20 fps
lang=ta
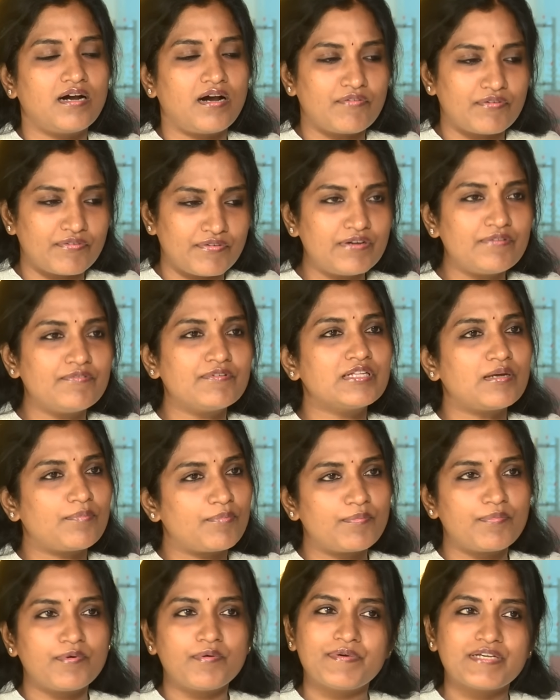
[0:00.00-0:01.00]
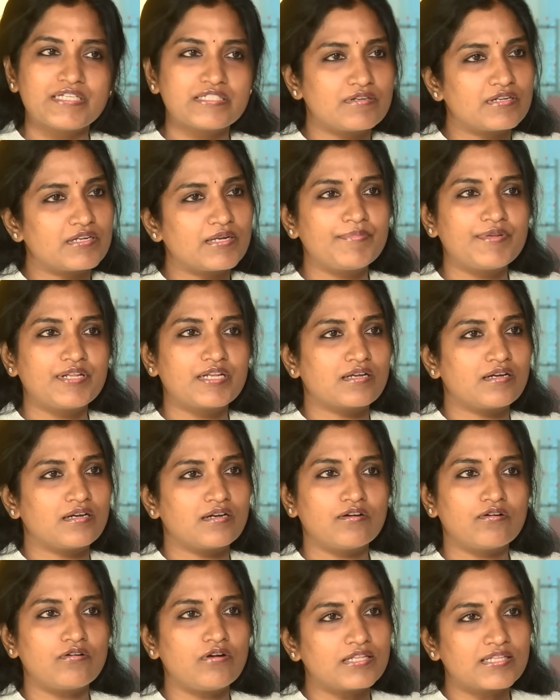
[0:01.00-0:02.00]
அவரவா வந்து அப்பப்போ பேசுவார் எப்படி
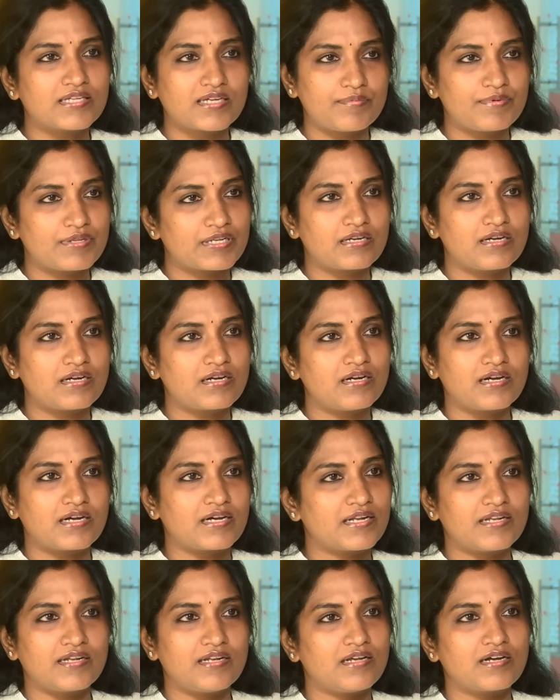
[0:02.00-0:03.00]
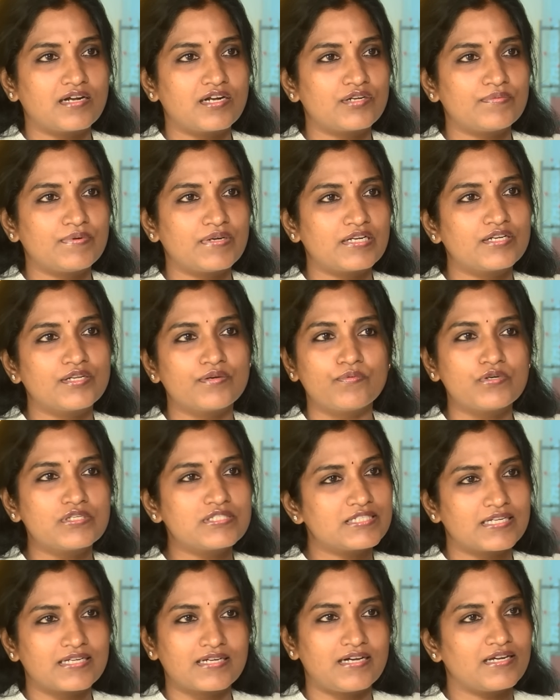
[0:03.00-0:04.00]
இருக்காங்க குழந்தைங்க எப்படி இருக்காங்க அக்கறையெல்லாம் காட்டுவார்
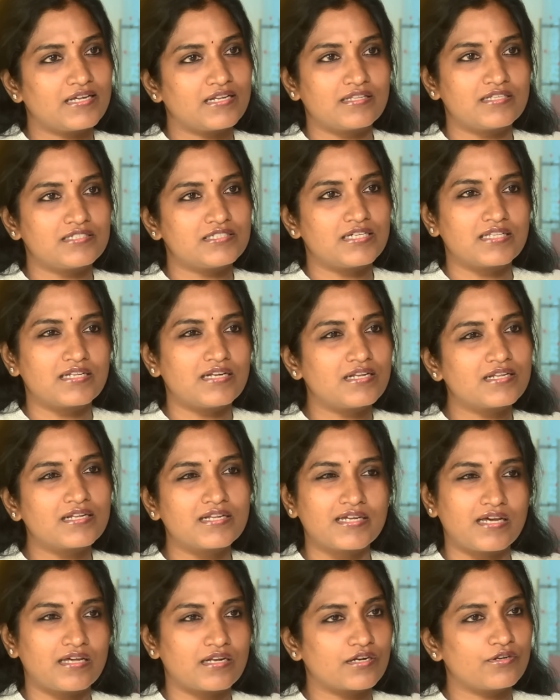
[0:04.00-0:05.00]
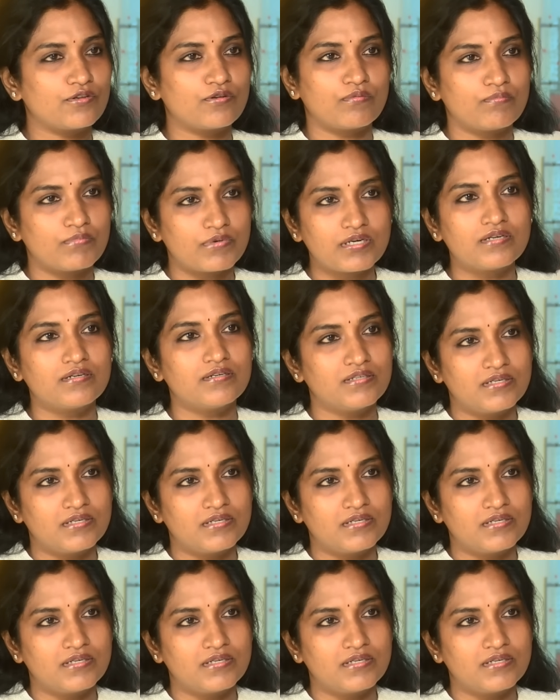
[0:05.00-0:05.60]
டிவோர்ஸ் எனக்கு ஆயிருந்துச்சு அதனால் நான் யாருக்கிட்டையும் ரொம்ப